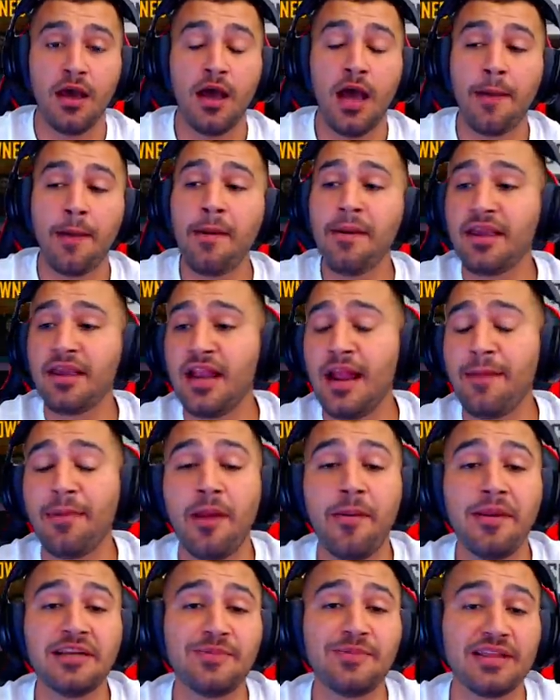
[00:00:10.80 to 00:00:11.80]
حبايبي الكرام
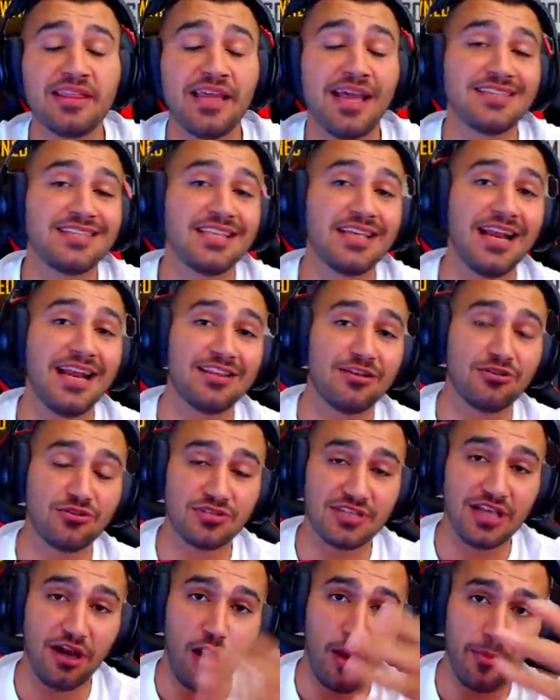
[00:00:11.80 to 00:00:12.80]
قبل ما مقطع يا صديقي لا تنسوا
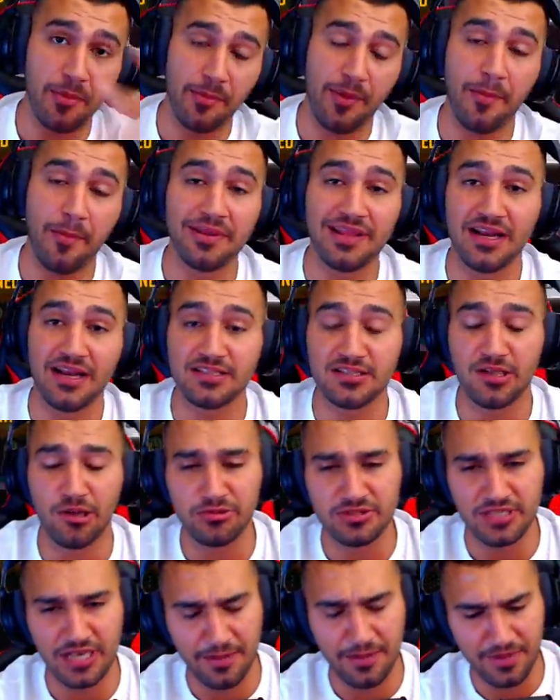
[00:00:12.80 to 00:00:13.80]
تصلوا على حبيبي محمد عليه الصلاه
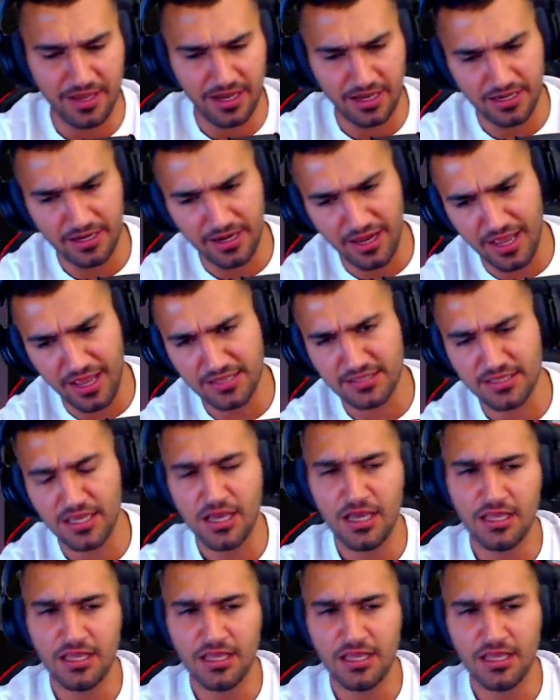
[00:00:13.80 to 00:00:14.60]
والسلام يا احلى ناس